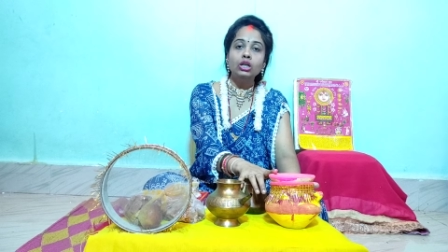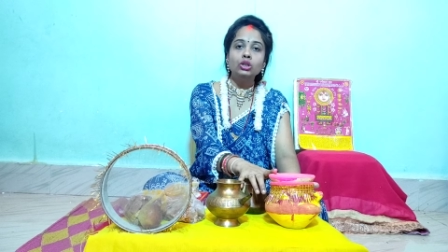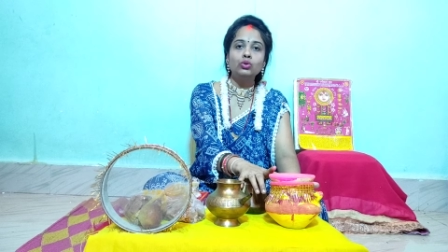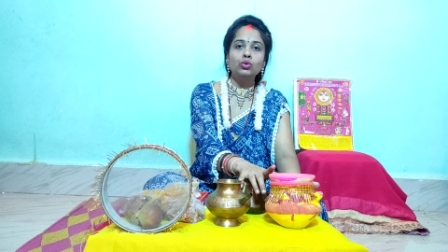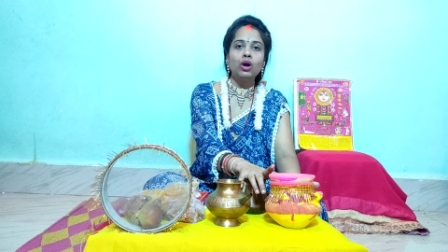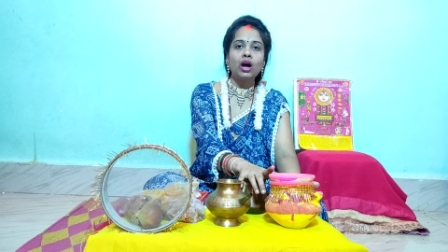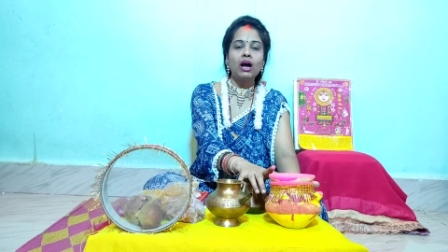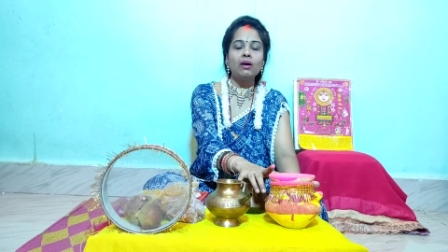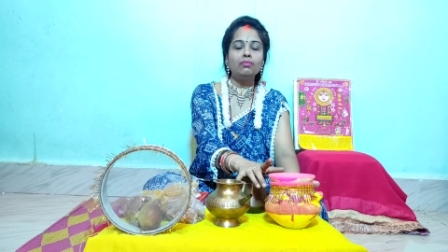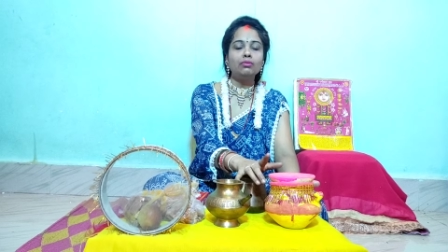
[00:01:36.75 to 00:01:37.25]

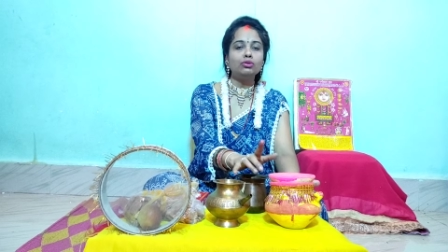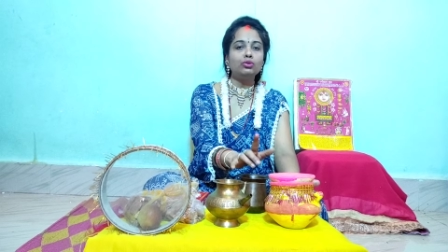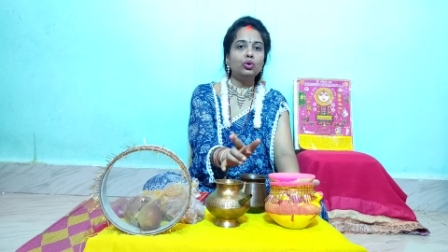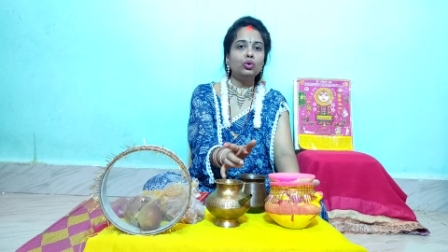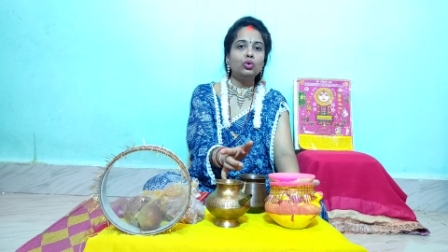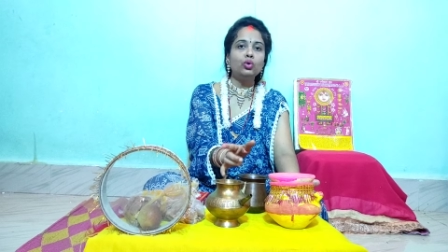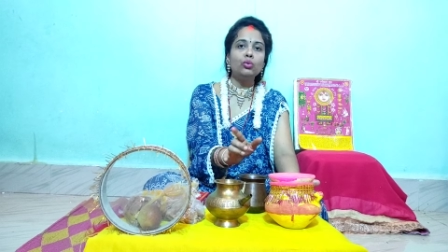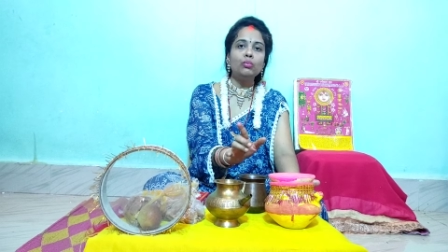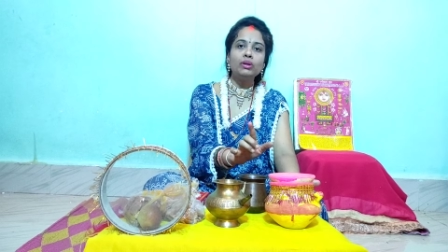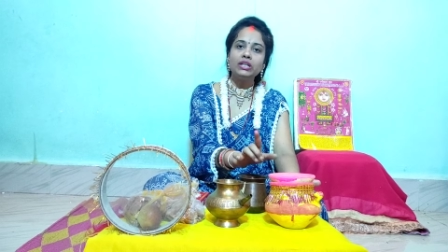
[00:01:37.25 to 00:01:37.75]
तो आप
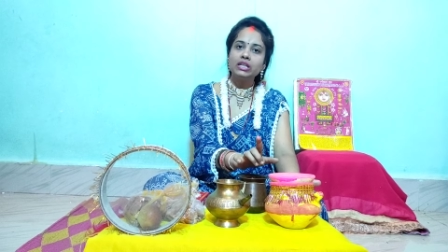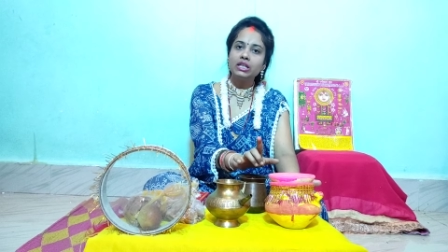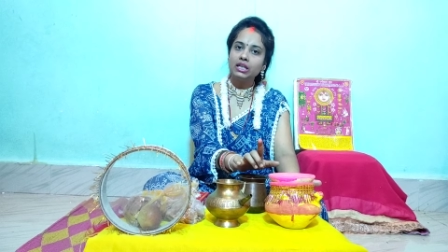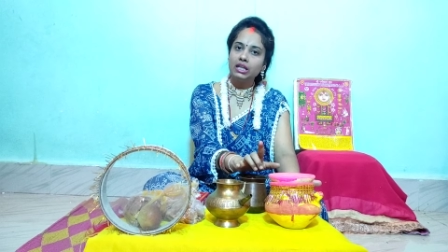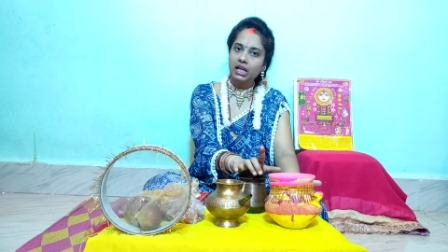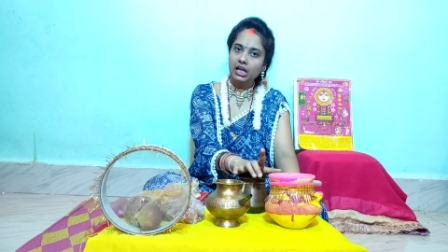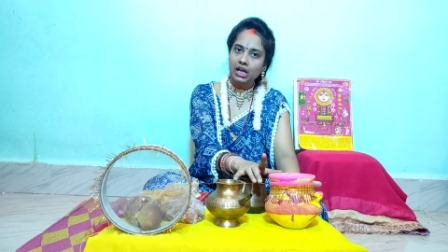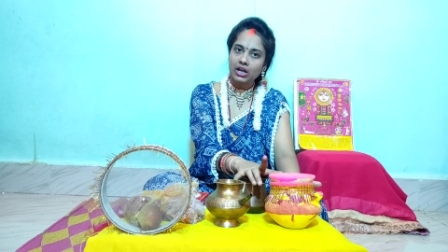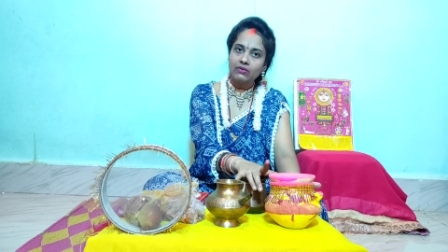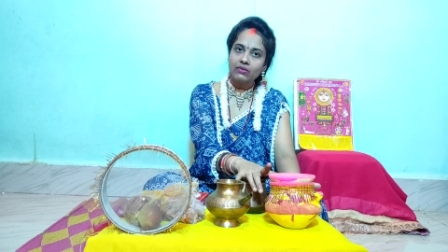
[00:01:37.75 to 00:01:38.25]
दोनों मिट्टी
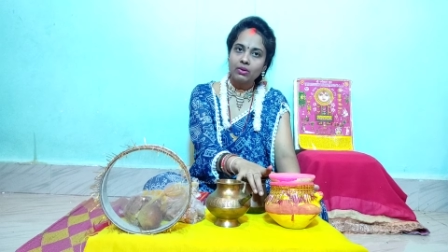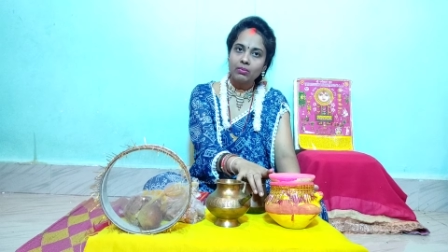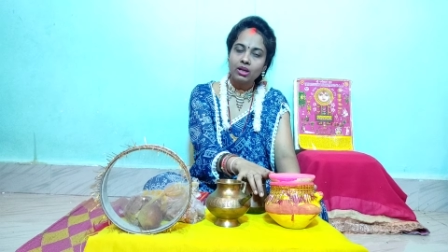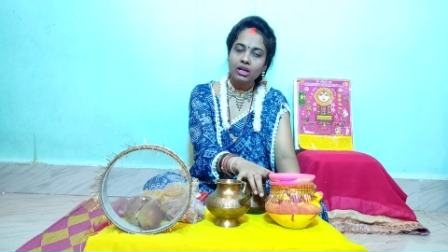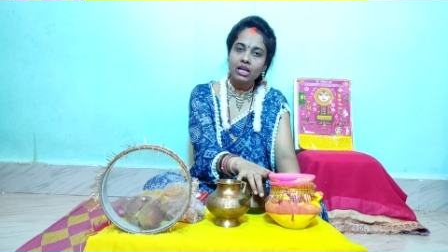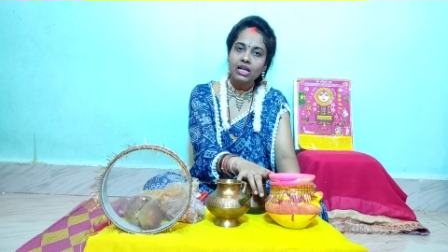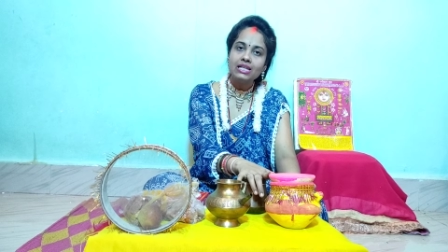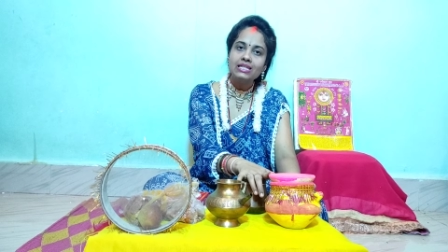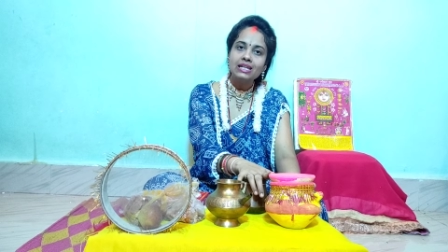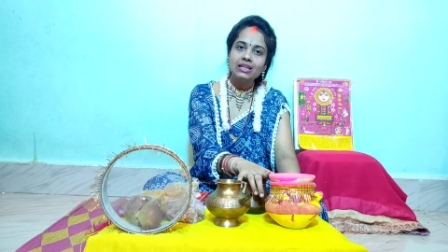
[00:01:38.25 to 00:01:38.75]
के करवे भी
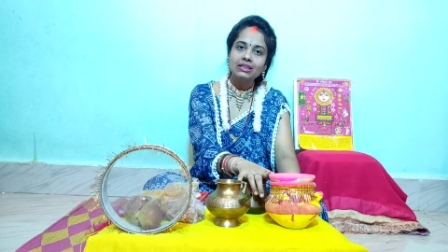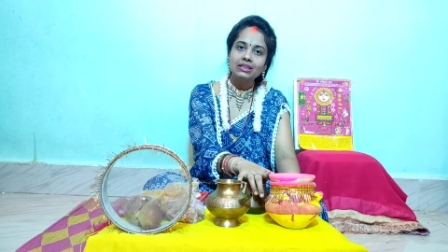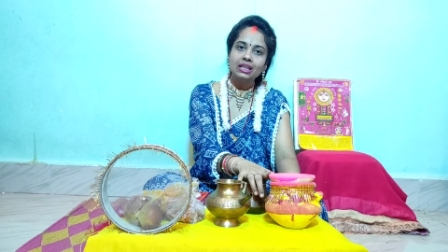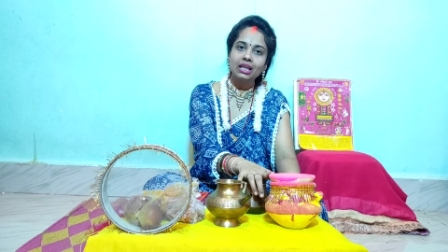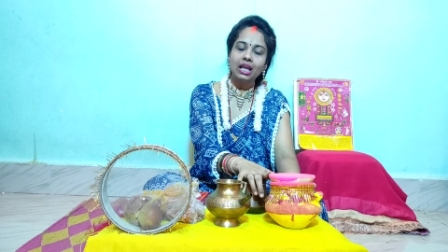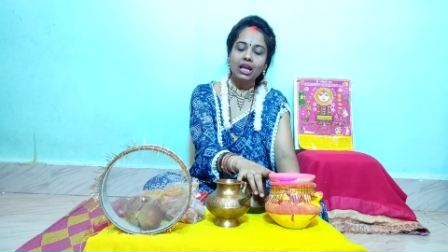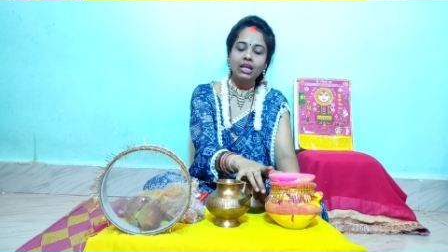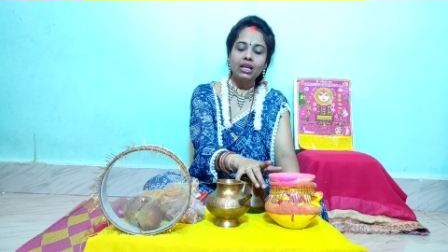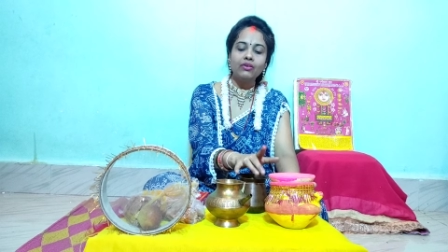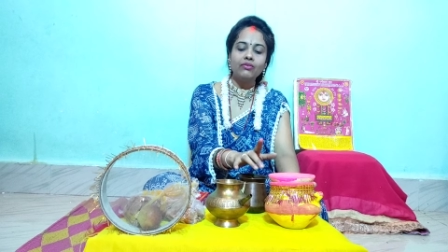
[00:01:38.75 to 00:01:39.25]
ले सकते
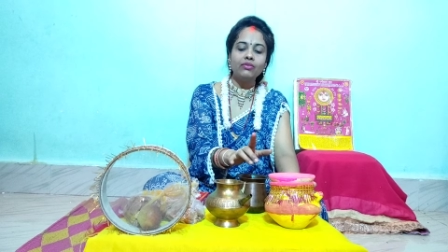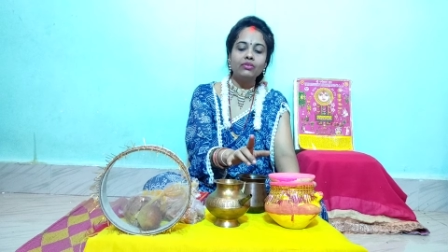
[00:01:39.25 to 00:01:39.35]
हैं या